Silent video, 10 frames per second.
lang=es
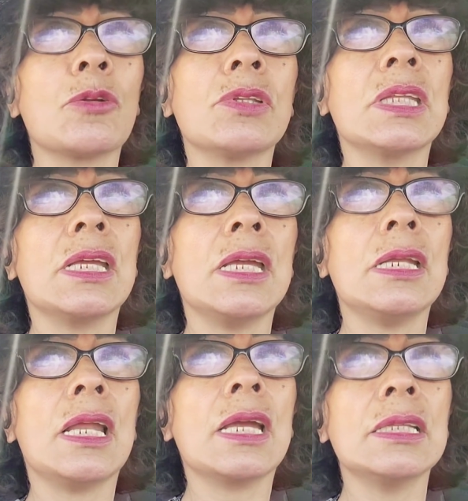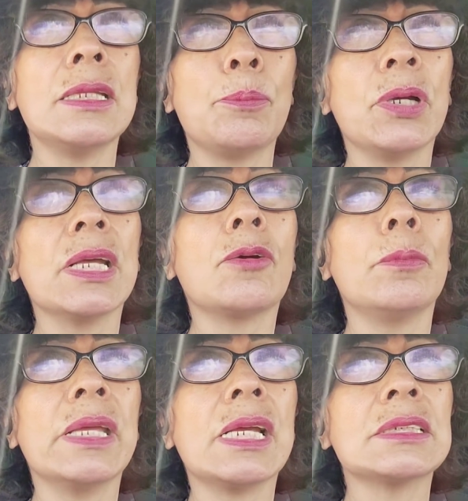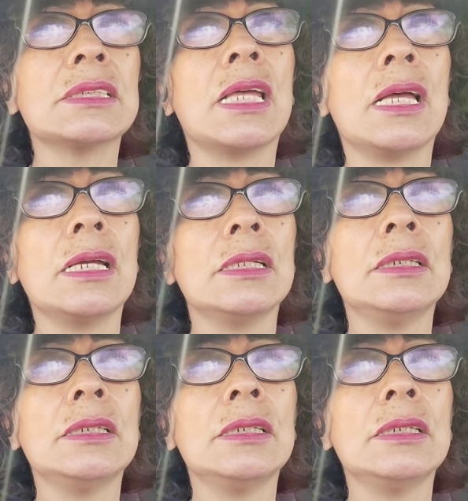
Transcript: donde la gente puede comer hasta,